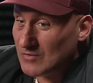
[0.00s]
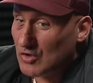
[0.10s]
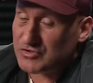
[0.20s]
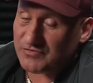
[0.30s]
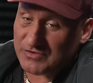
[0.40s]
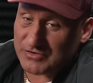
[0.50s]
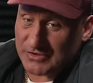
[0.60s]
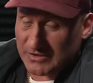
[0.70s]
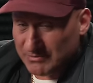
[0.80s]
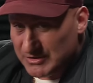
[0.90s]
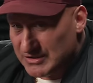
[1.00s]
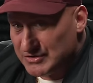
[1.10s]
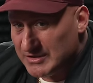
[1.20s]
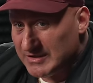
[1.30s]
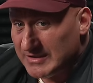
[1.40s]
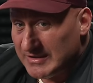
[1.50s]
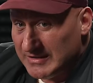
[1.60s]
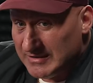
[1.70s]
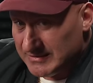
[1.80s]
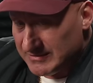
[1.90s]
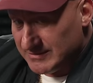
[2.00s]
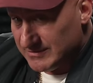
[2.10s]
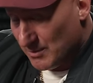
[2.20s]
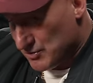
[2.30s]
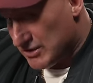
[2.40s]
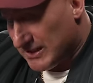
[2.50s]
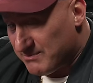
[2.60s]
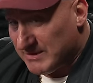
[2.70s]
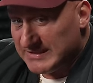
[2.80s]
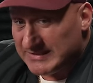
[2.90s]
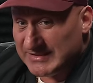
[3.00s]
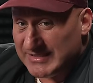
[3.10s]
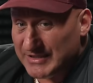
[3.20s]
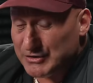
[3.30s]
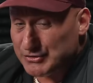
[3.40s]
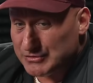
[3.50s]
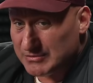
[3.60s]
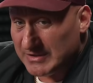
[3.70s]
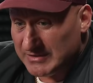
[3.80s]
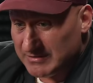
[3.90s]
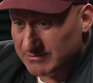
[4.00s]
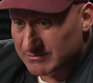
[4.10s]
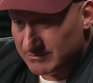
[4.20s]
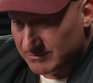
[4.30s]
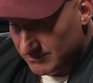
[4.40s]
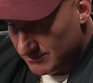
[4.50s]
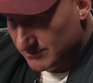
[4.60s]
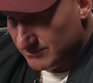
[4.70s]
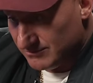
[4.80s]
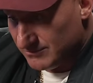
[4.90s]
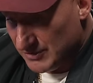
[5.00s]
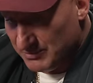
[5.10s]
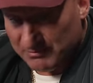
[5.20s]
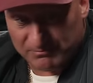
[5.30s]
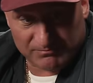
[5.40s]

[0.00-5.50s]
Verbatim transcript: Oczywiście. Myślę, że Y, dobrze, że takie pytanie zadajesz tutaj, mm, żeby